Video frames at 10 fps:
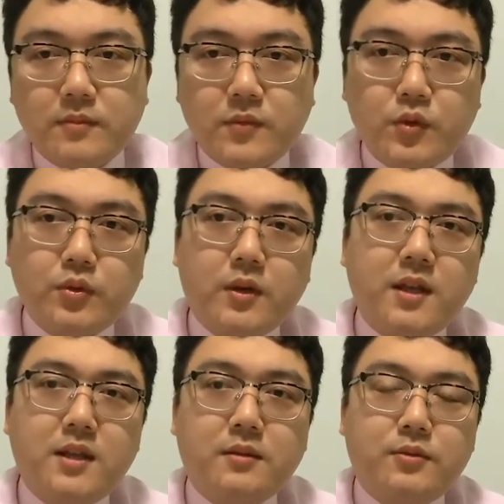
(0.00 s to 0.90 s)
举个
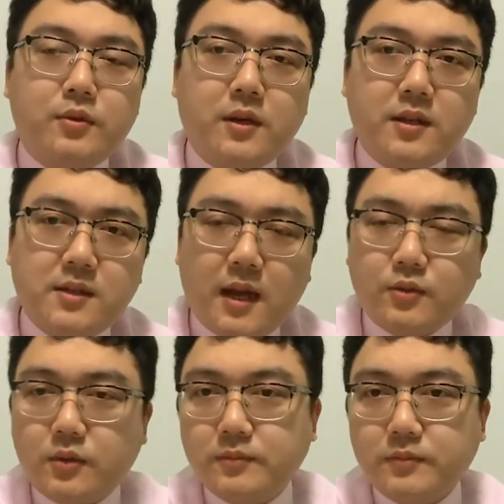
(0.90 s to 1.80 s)
例，举个例子来
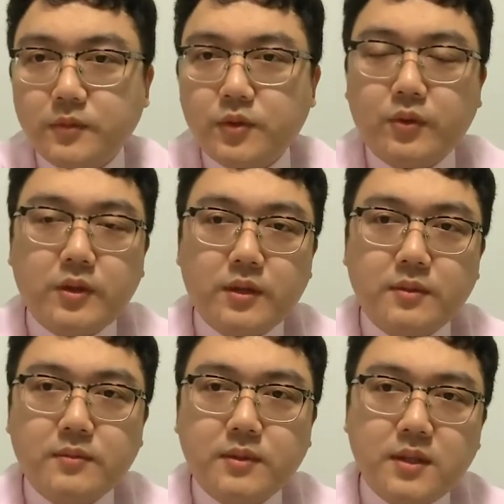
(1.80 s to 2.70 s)
说，就以
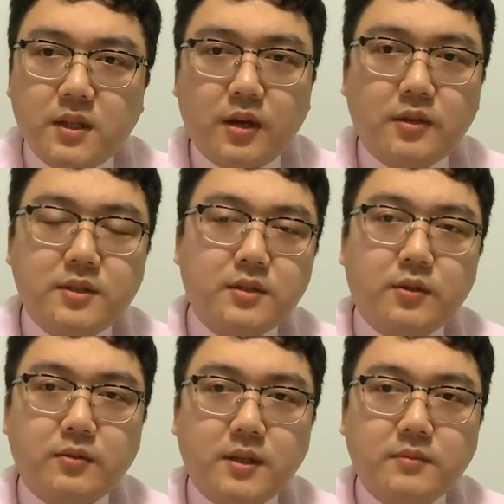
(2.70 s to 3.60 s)
医疗系
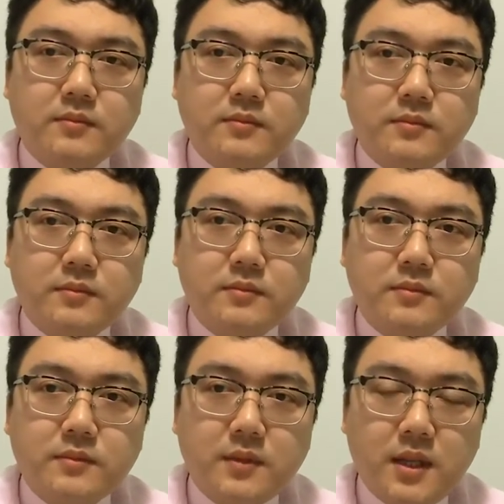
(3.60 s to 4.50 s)
统的
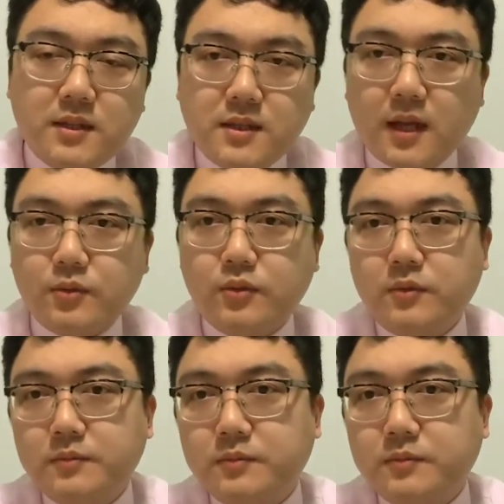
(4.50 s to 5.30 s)
例子来说，